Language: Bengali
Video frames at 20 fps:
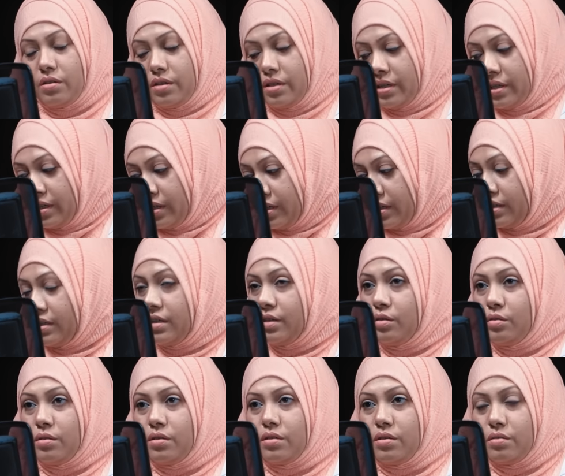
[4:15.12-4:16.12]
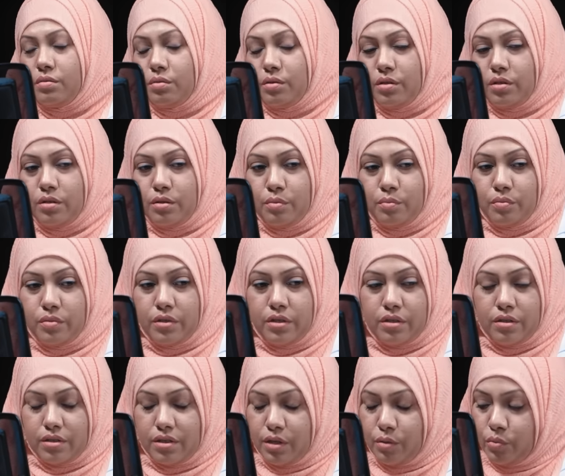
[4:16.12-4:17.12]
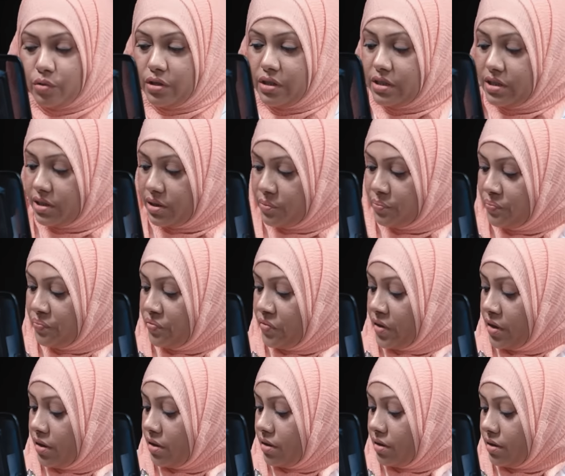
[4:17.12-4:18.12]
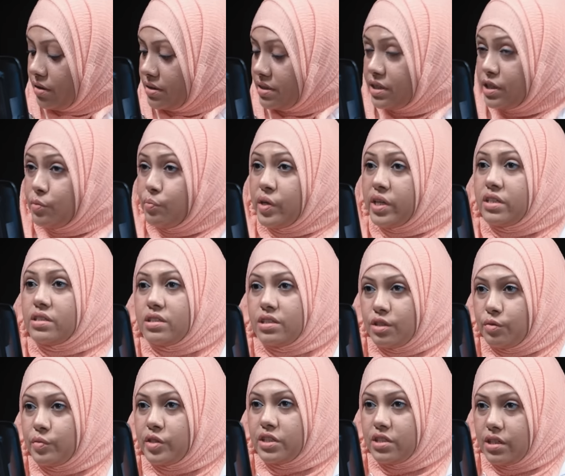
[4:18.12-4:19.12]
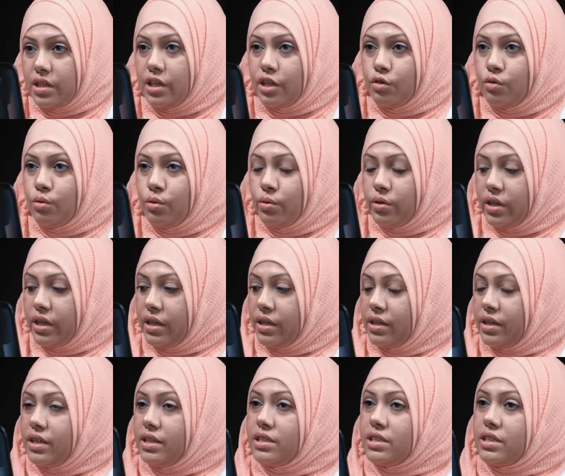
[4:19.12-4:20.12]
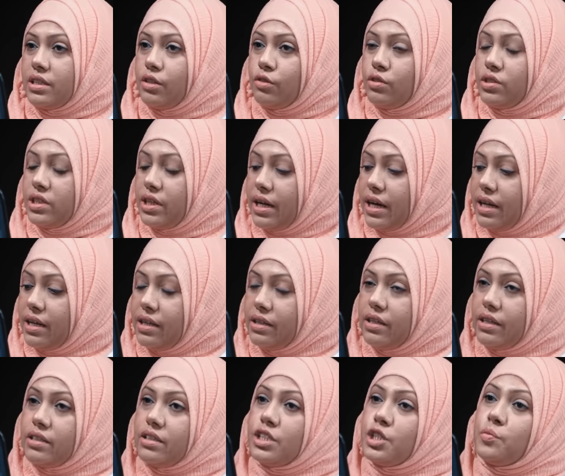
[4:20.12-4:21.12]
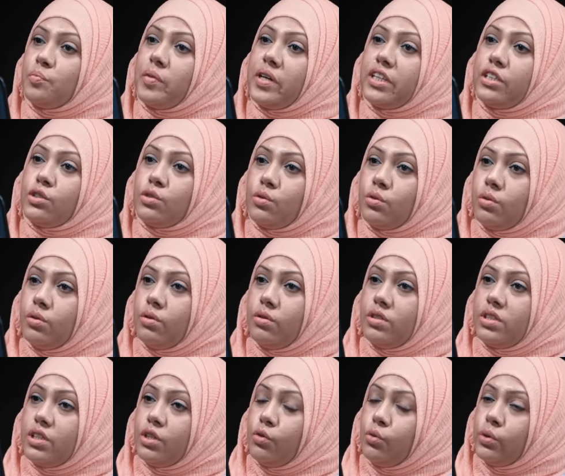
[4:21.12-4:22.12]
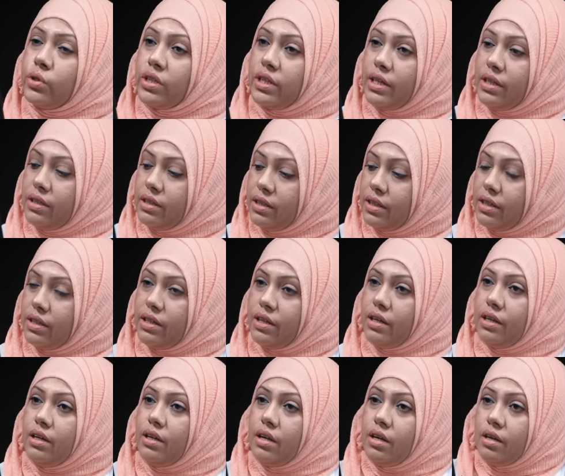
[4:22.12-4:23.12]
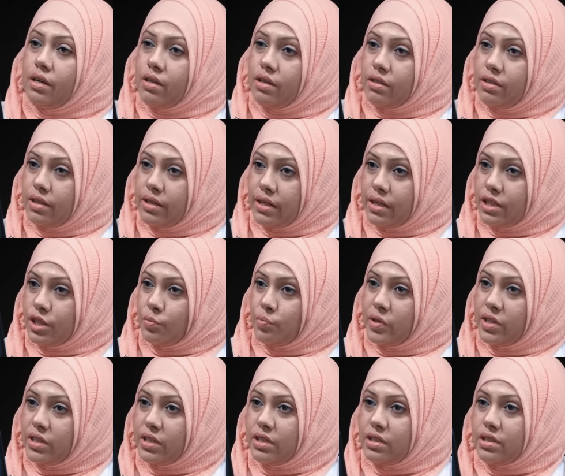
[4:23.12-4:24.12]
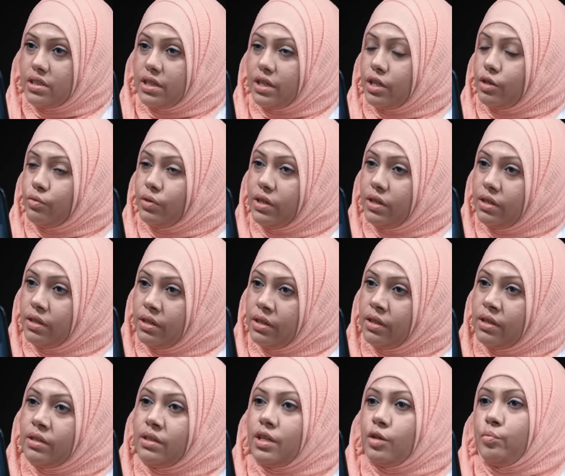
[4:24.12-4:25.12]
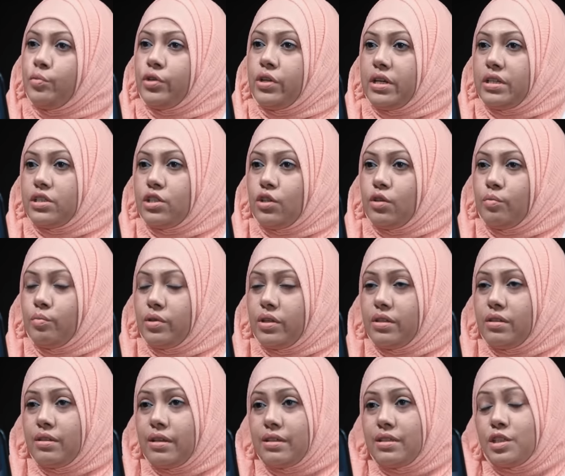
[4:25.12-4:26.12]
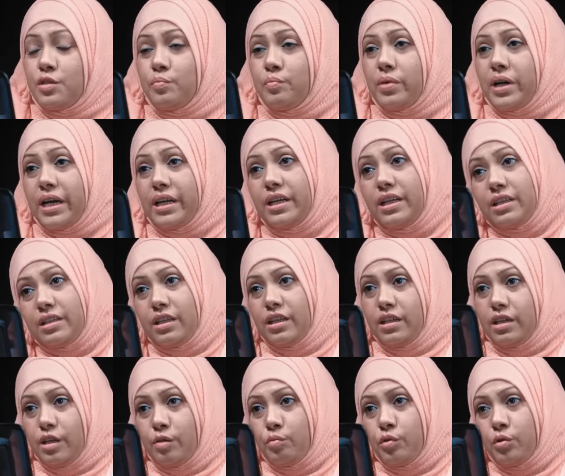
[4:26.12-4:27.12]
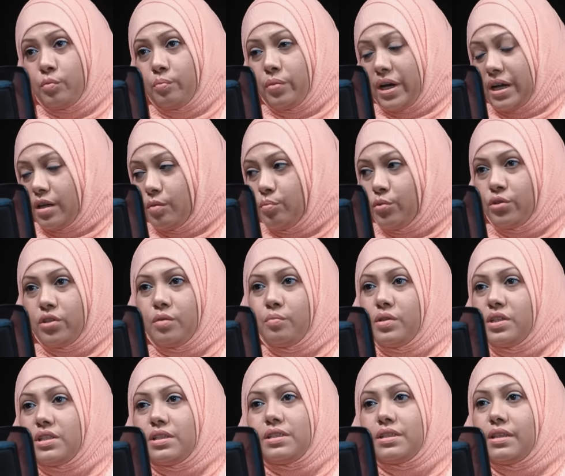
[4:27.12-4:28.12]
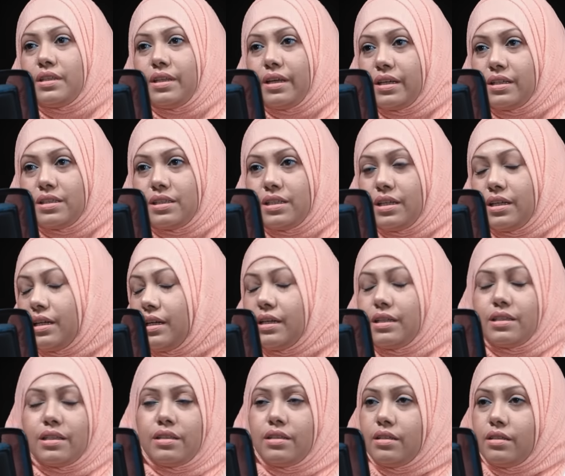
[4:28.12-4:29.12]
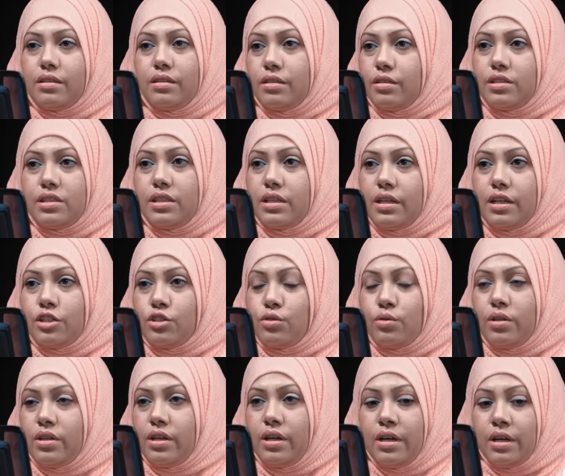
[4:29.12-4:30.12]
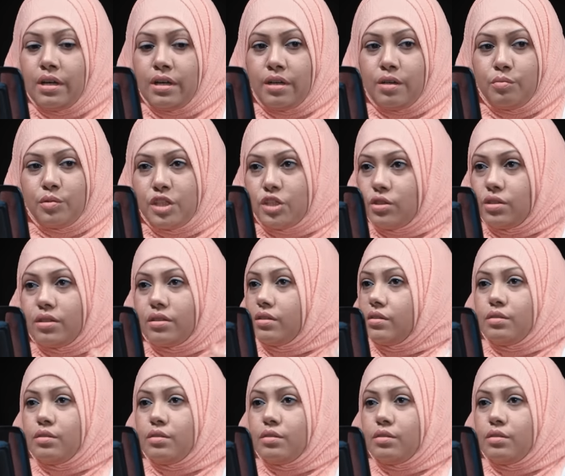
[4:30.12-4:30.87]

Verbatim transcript: ইয়ে এনে কি বলে যে সিমেন্ট টিমেন্ট এগুলো এনে সে হচ্ছে আলাদা একটা স্পেস করলো যে ওইখান থেকে তার হাজব্যান্ডকে শাওয়ার নিয়ে তারপরে আসতে হবে দ্যাট ইজ বাহির থেকে এবং পাড়া প্রতিবেশী যে দেখছে এটাতে সে আসলে বিশেষটা